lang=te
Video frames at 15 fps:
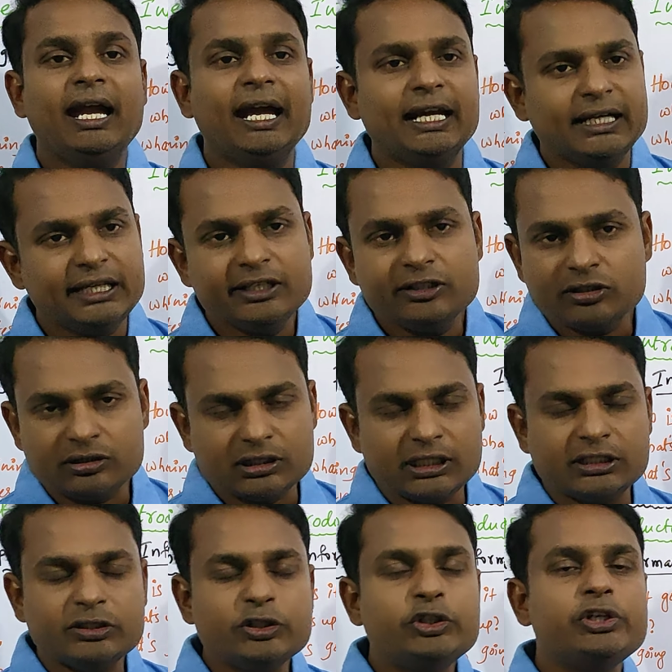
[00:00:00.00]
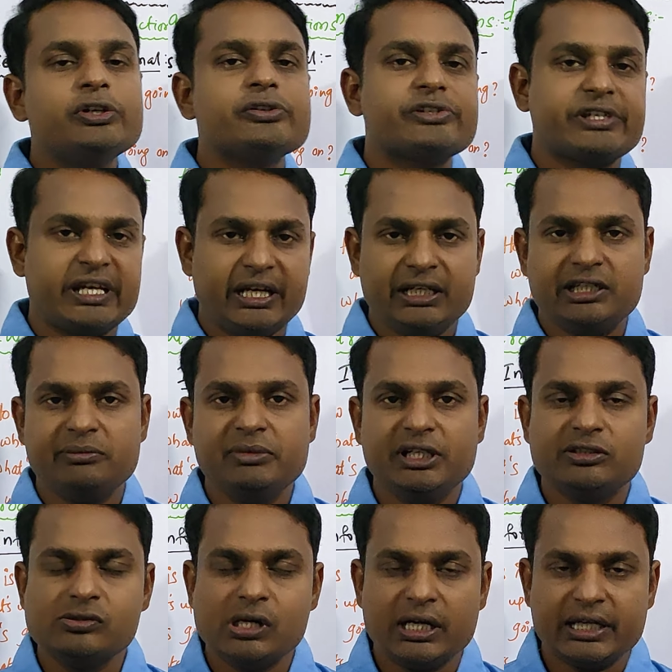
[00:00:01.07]
అండ్ ఇంకొక గుడ్ న్యూస్ ఏంటి
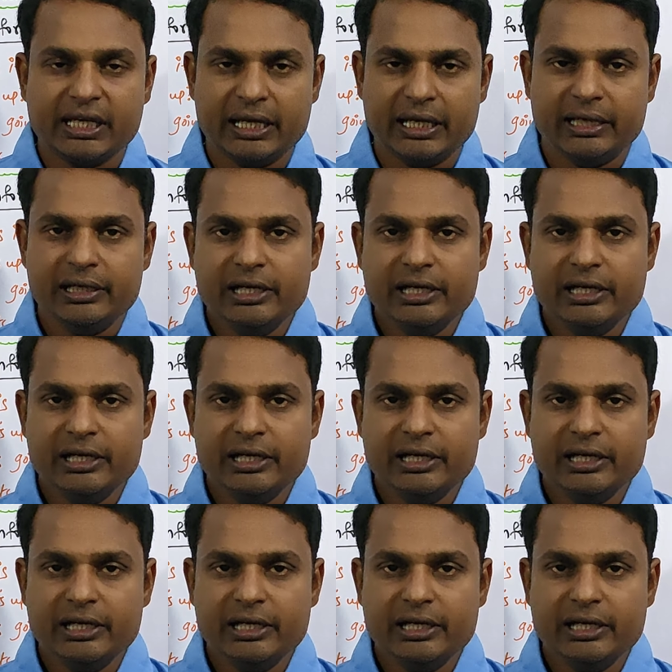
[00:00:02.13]
మీకు అంటే